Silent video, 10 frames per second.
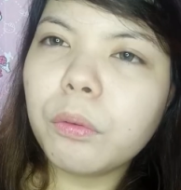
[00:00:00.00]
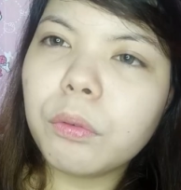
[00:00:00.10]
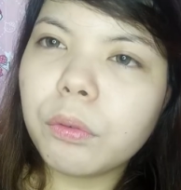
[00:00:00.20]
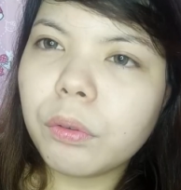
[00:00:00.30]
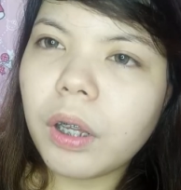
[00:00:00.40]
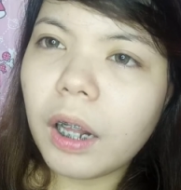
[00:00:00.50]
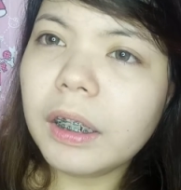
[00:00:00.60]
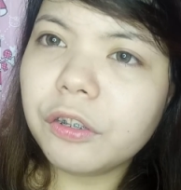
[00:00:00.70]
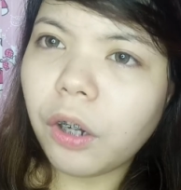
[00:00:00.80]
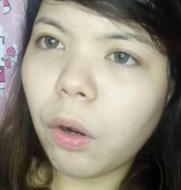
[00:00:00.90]
Nung
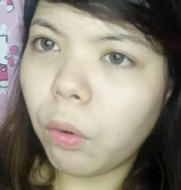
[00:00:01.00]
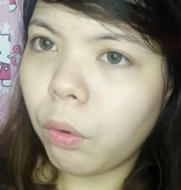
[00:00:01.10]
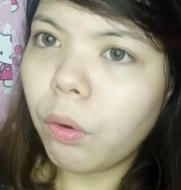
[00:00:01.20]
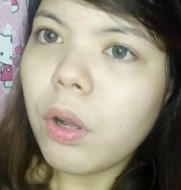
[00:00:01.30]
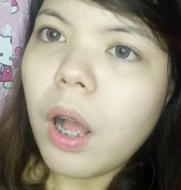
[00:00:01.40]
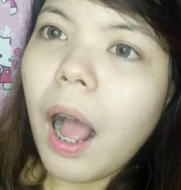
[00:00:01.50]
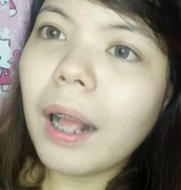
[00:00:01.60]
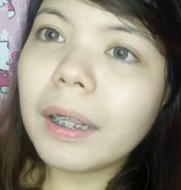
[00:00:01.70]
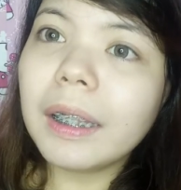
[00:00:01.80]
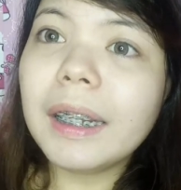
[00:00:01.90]
college ako,
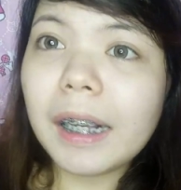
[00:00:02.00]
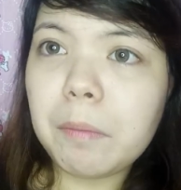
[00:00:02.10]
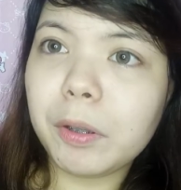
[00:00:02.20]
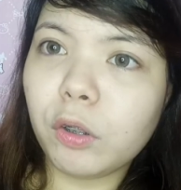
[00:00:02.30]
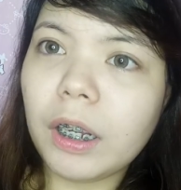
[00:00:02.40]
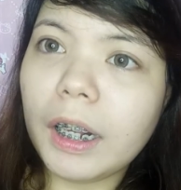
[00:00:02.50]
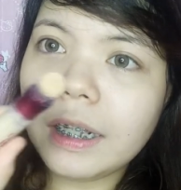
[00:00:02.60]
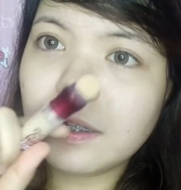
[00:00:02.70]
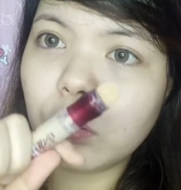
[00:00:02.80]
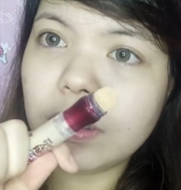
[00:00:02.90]
ang ginagamit ko talaga
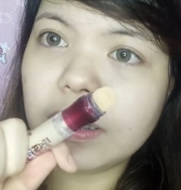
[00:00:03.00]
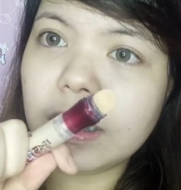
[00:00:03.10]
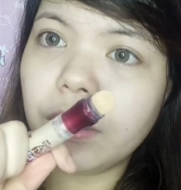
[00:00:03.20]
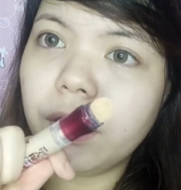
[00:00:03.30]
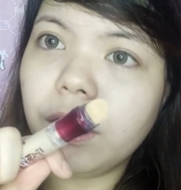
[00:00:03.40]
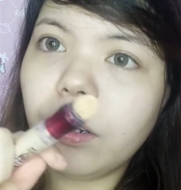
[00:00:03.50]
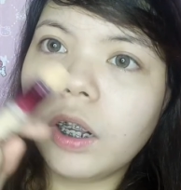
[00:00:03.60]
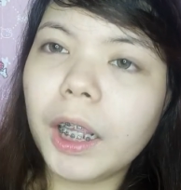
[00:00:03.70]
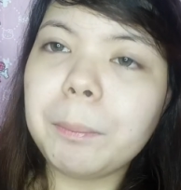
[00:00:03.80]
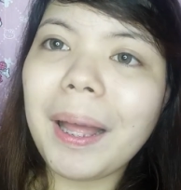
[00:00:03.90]
is concealer.
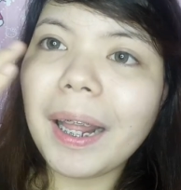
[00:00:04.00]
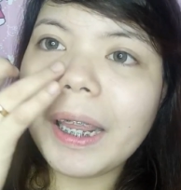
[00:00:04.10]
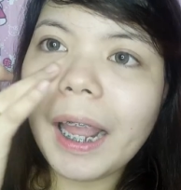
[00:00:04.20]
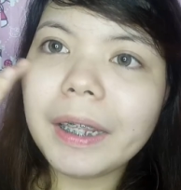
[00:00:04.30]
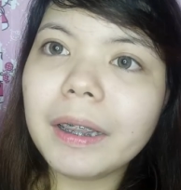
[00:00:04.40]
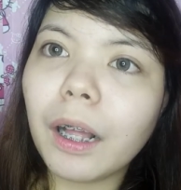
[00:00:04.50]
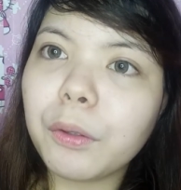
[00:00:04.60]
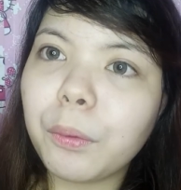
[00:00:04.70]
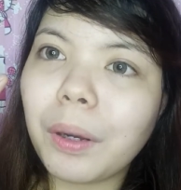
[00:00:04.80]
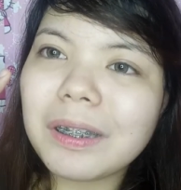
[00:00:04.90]
Okay, para i-hide
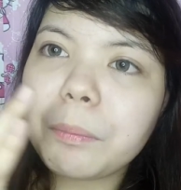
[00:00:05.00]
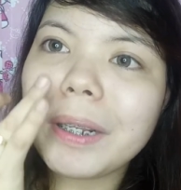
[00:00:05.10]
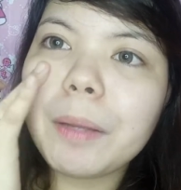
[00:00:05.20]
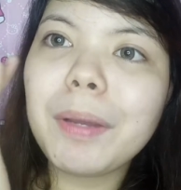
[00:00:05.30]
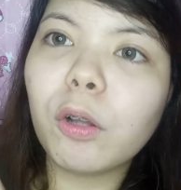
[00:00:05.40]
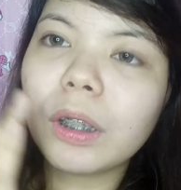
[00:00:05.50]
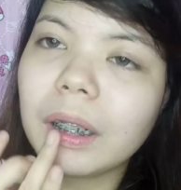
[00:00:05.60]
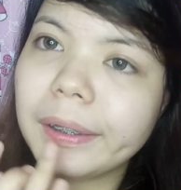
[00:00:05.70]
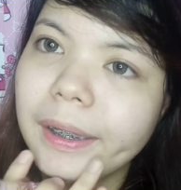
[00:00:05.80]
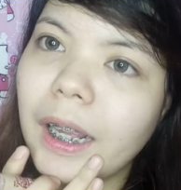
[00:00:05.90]
lang yung, kasi marami ako
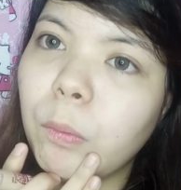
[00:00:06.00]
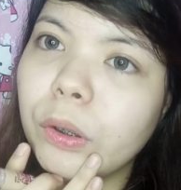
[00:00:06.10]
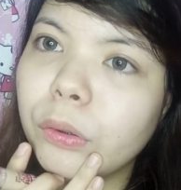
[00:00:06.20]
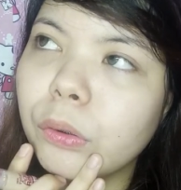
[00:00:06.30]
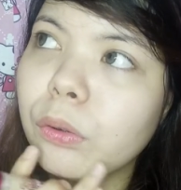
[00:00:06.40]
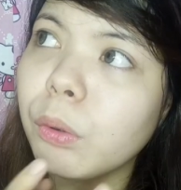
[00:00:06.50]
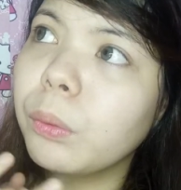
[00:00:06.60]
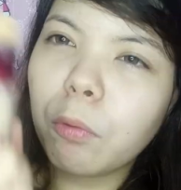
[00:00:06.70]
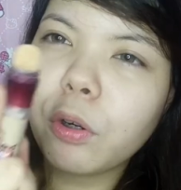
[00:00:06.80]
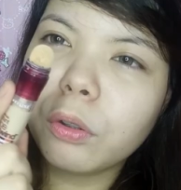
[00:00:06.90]
talagang tigyawat nun. So,
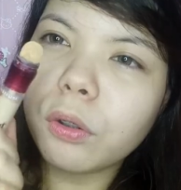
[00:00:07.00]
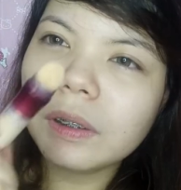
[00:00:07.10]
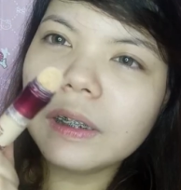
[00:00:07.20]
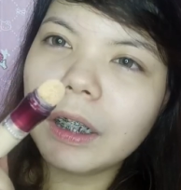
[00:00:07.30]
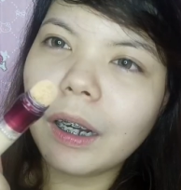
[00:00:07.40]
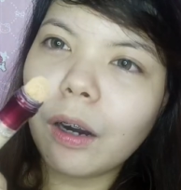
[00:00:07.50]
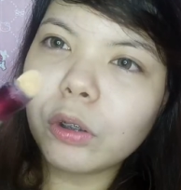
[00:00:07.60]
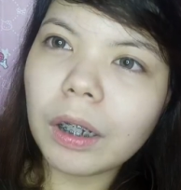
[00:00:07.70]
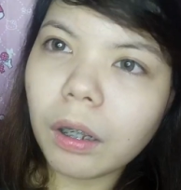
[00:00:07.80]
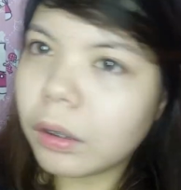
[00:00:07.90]
more on concealer
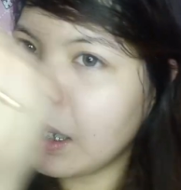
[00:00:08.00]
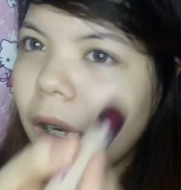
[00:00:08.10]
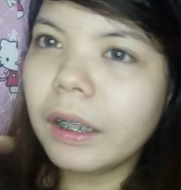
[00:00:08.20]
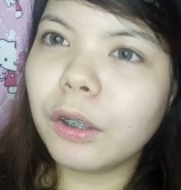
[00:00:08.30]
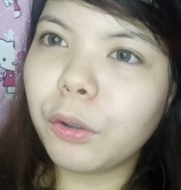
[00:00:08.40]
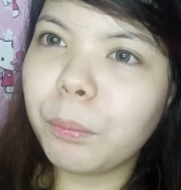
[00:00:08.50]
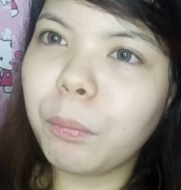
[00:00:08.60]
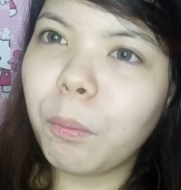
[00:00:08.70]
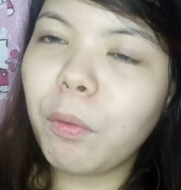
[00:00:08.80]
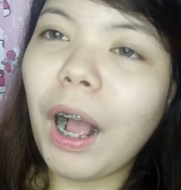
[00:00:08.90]
ako. Talagang nilalagyan ko yung
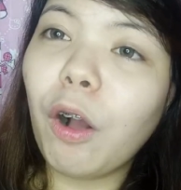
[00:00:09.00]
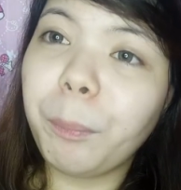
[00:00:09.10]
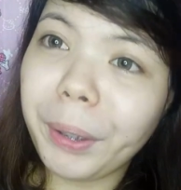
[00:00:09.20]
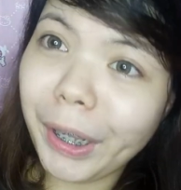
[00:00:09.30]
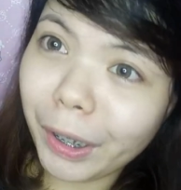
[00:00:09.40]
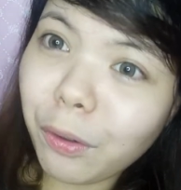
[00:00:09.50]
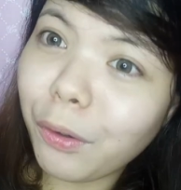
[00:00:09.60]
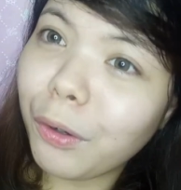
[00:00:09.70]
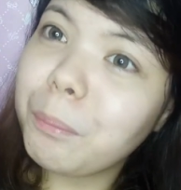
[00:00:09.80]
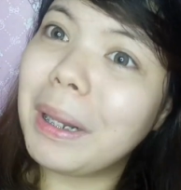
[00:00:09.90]
buong mukha ko.
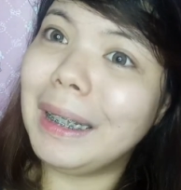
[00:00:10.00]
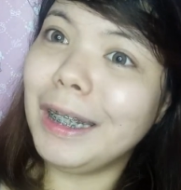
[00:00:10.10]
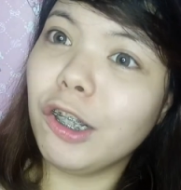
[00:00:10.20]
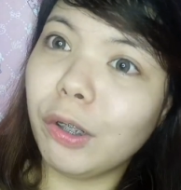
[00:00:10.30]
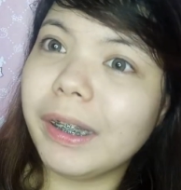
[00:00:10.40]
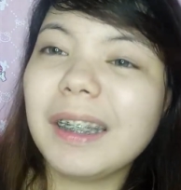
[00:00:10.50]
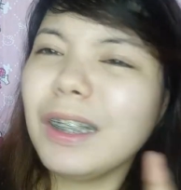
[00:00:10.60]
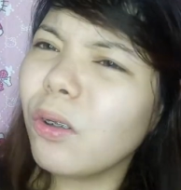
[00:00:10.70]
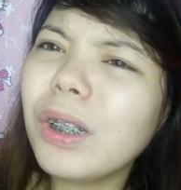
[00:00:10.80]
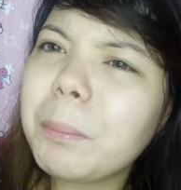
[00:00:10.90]
Pero, mali yun.
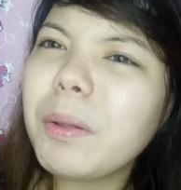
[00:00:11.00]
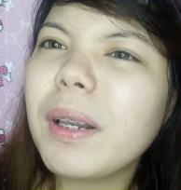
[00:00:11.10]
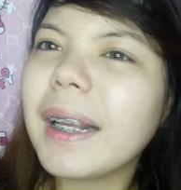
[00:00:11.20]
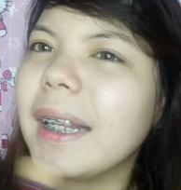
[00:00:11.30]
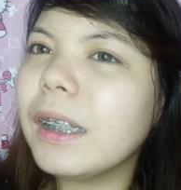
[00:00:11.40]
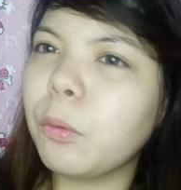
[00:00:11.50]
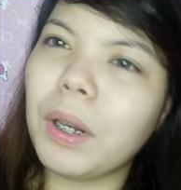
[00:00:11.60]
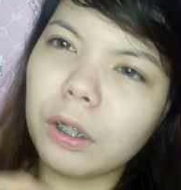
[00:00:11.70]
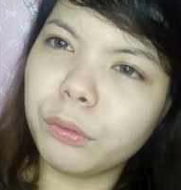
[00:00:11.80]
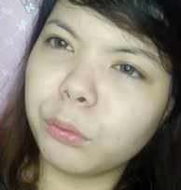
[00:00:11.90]
Kasi noon naman walang ganito,
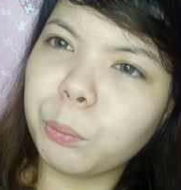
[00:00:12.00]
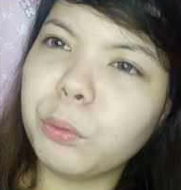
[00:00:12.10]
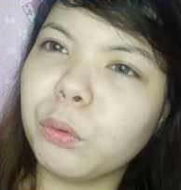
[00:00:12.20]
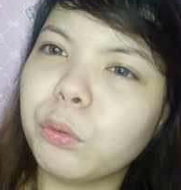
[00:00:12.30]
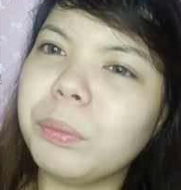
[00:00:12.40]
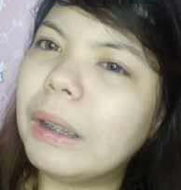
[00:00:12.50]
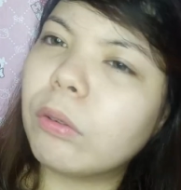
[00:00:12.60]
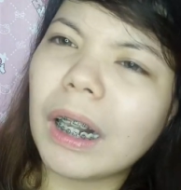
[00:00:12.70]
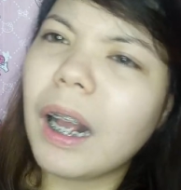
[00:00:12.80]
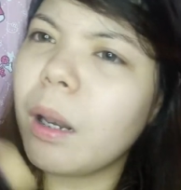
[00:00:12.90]
walang YouTube, YouTube. Di ko
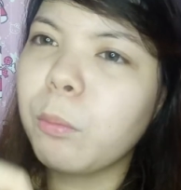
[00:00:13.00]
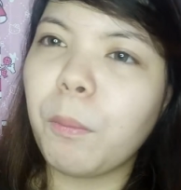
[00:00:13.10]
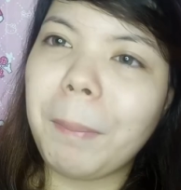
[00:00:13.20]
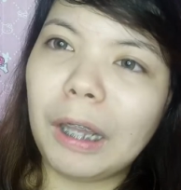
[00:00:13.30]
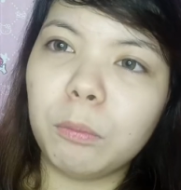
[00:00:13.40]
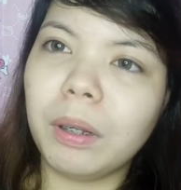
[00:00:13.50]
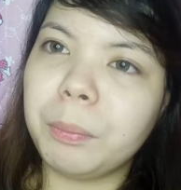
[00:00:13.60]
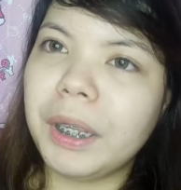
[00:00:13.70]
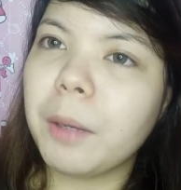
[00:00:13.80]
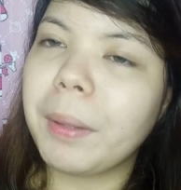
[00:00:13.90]
talaga alam kung paano
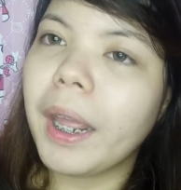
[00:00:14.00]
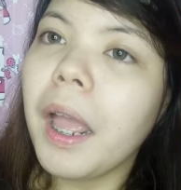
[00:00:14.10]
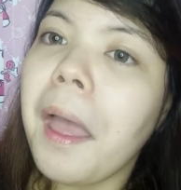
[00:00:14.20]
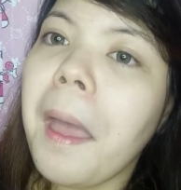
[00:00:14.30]
mag-makeup eh.